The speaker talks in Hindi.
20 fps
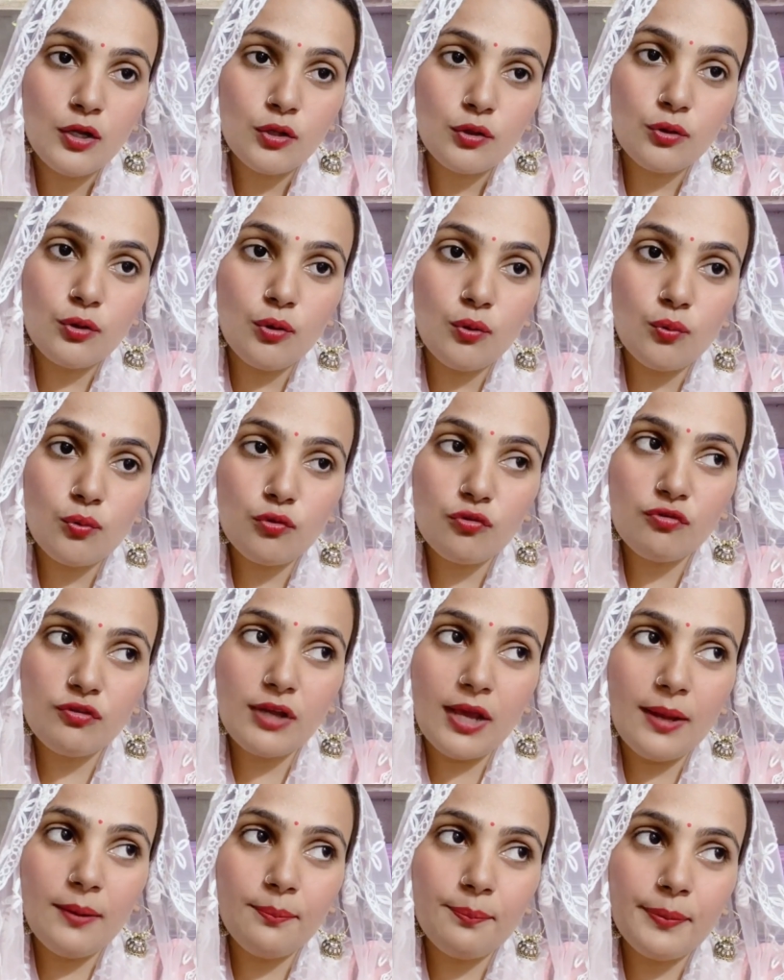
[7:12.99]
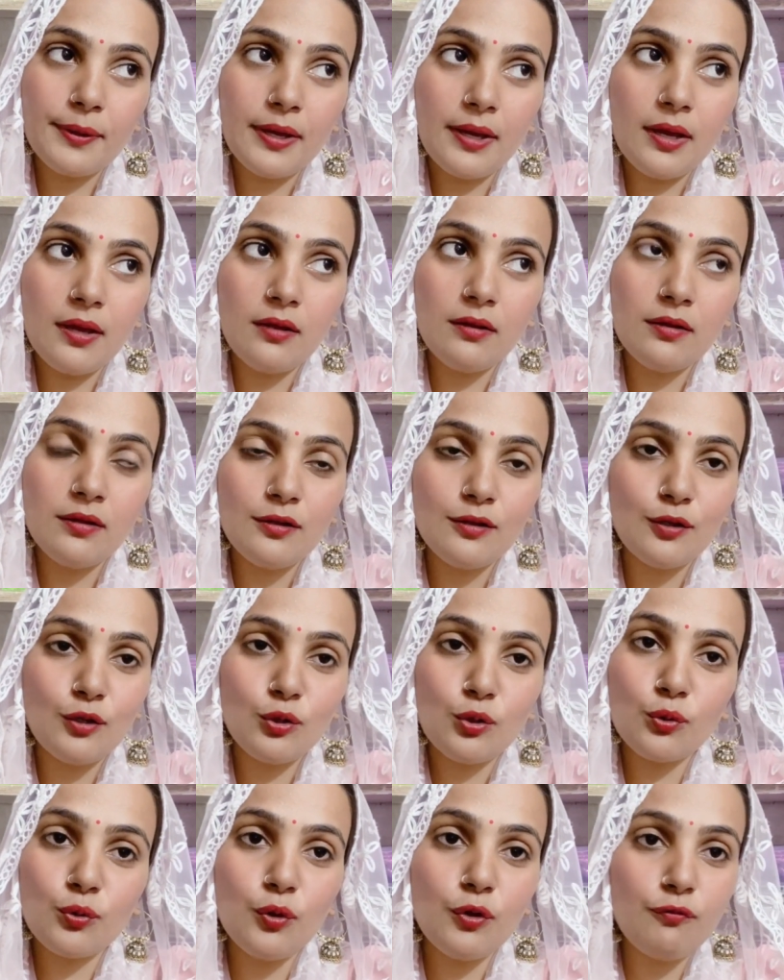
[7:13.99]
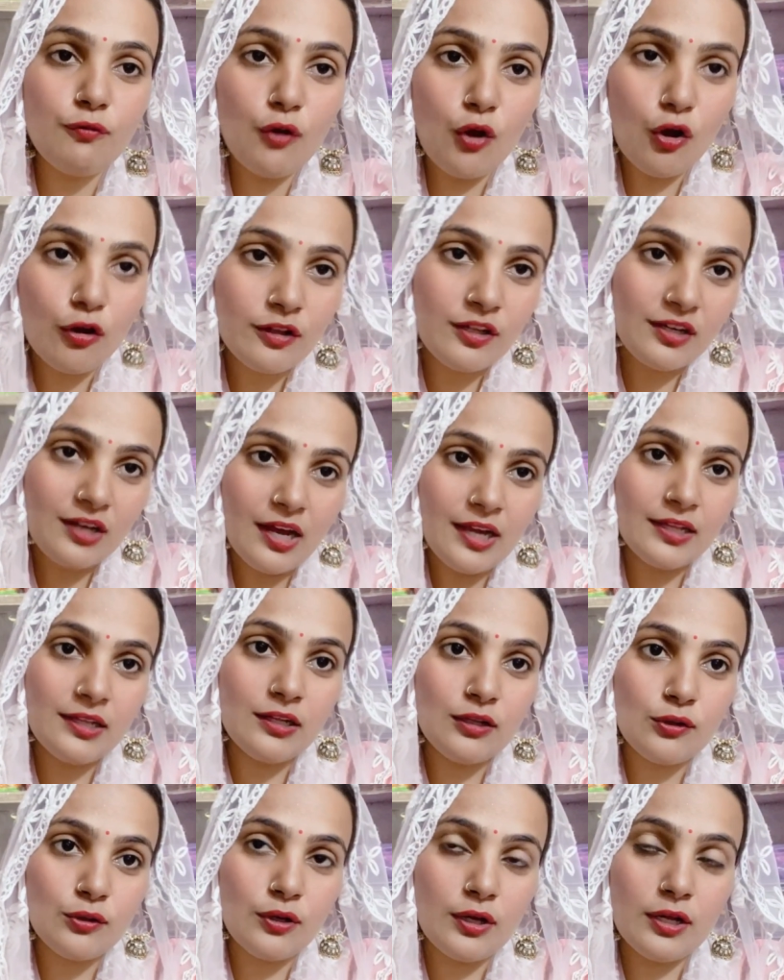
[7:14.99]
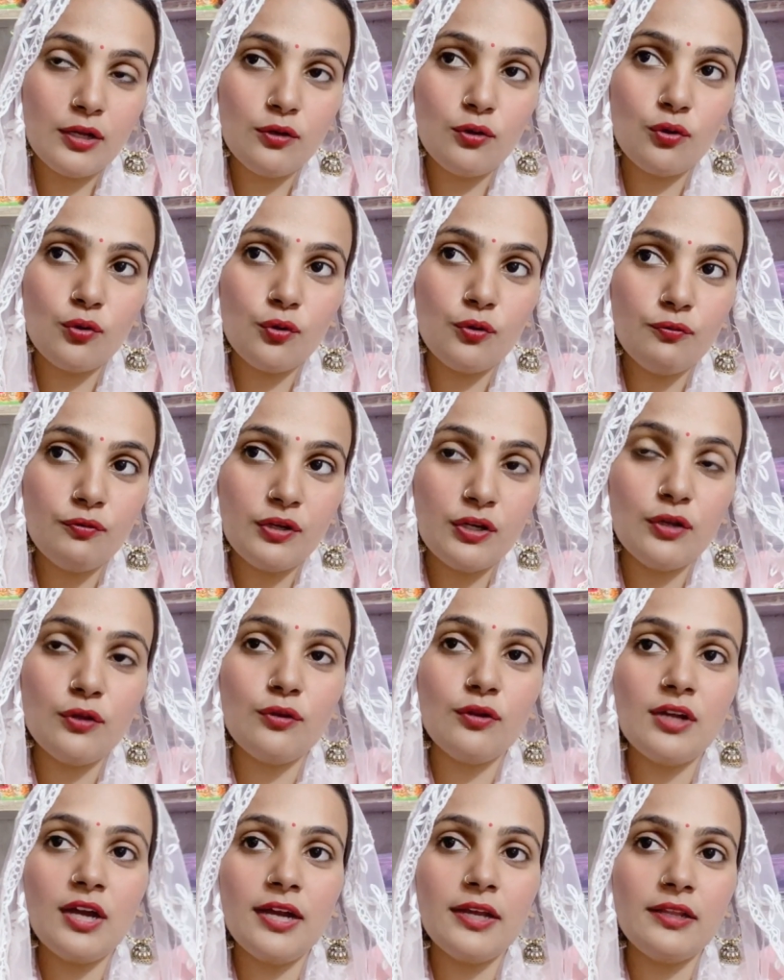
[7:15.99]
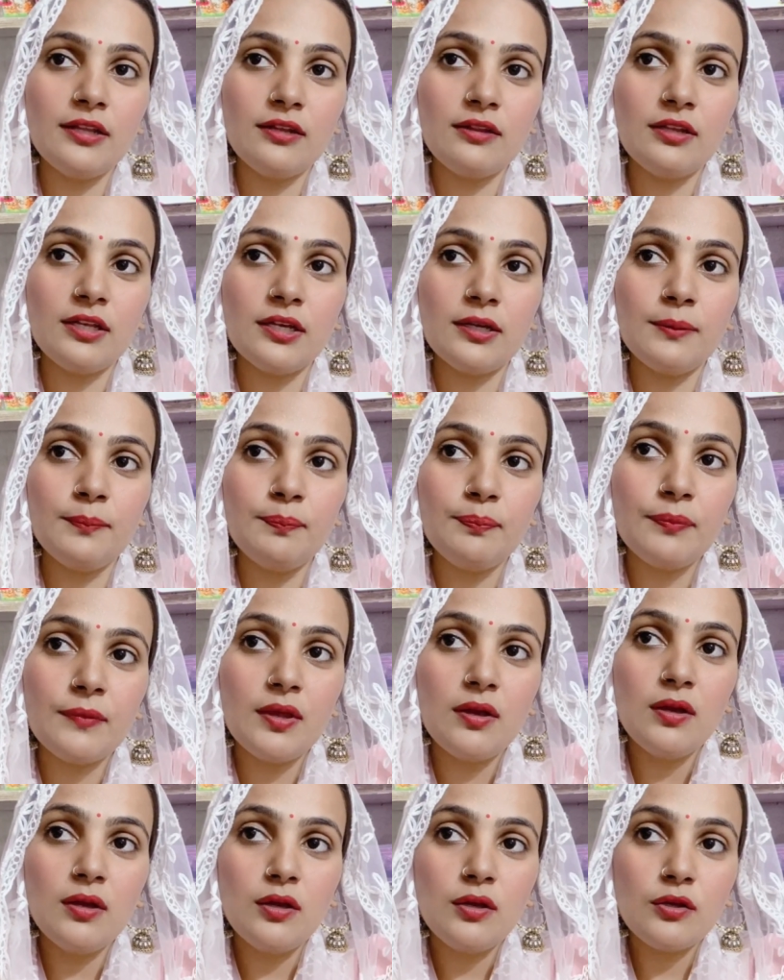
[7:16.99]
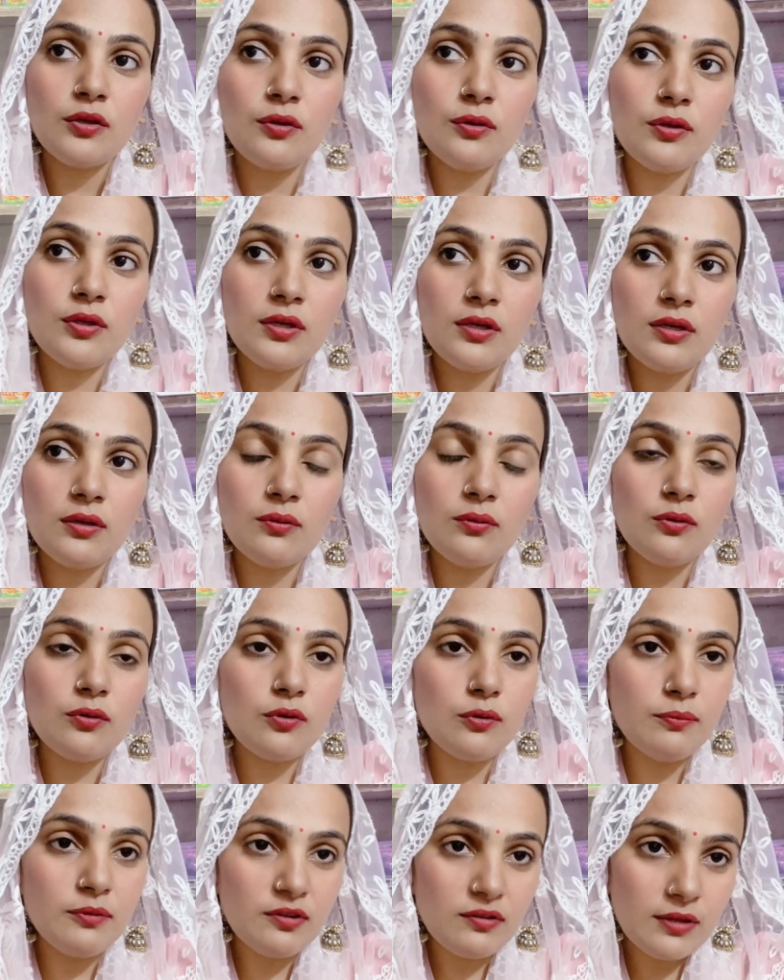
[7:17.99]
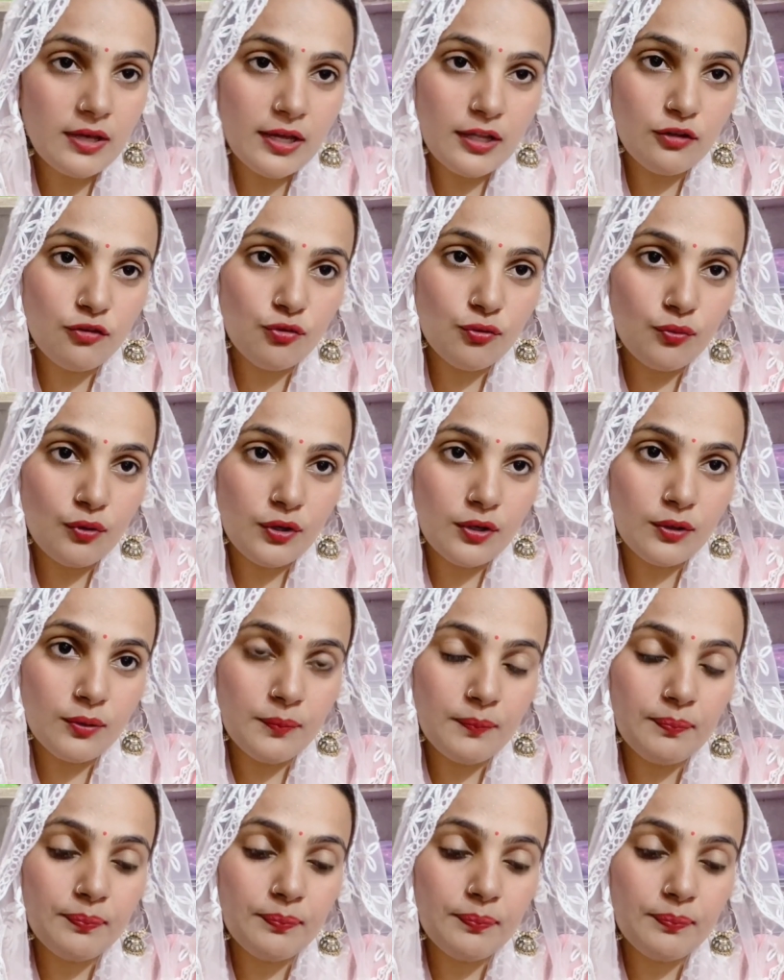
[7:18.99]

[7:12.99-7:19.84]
तो उस टाइम पे ना तो कोई ब्लॉग दिखाई देता है ना कोई वीडियो दिखाई देती है क्योंकि उनको मिसकैरेज हुआ है